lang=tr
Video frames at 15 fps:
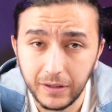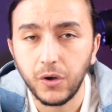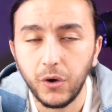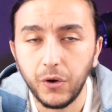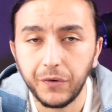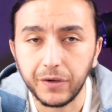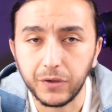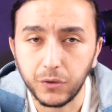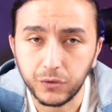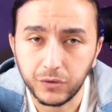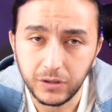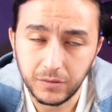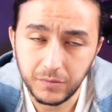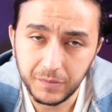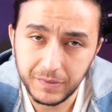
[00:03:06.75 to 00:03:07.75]
Örneğin
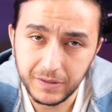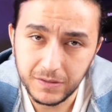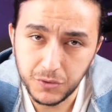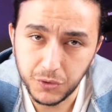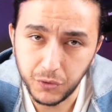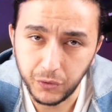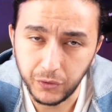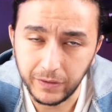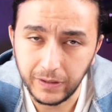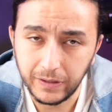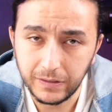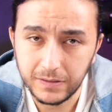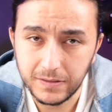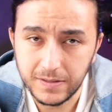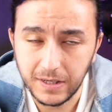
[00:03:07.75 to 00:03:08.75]
ortalama bir
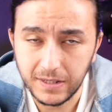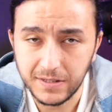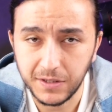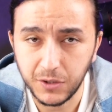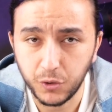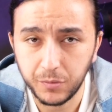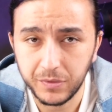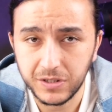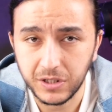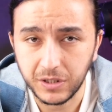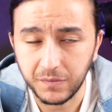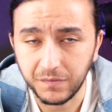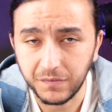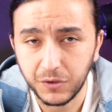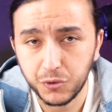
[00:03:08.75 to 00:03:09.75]
stüdyoda sadece dekube
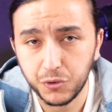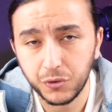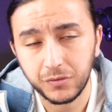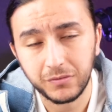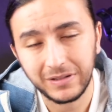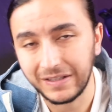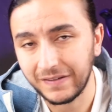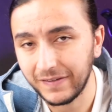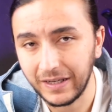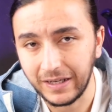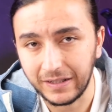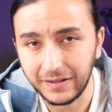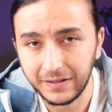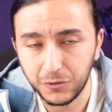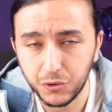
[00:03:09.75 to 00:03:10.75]
çekimi ve küçük
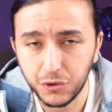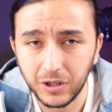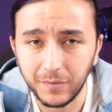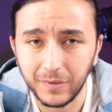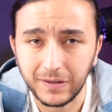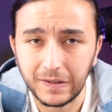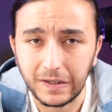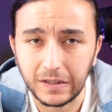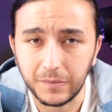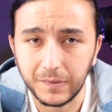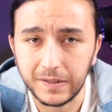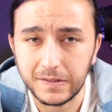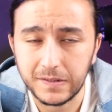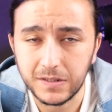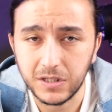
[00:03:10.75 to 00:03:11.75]
veya küçük ebatlarda bir
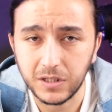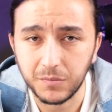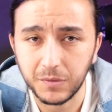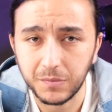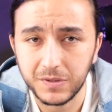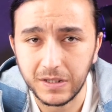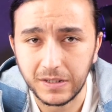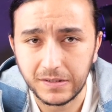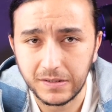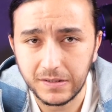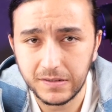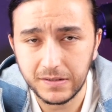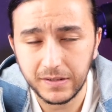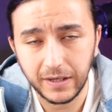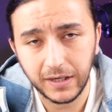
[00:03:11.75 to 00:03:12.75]
nesne çekim
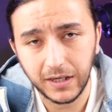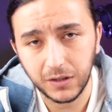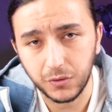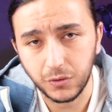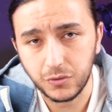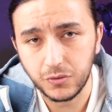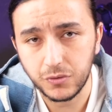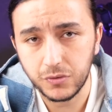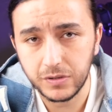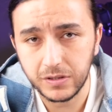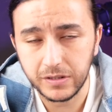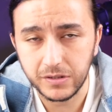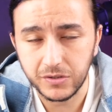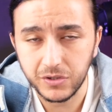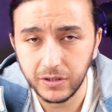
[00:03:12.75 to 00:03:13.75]
yapacaksanız SK400
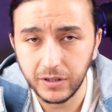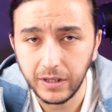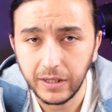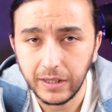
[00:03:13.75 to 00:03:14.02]
sizin için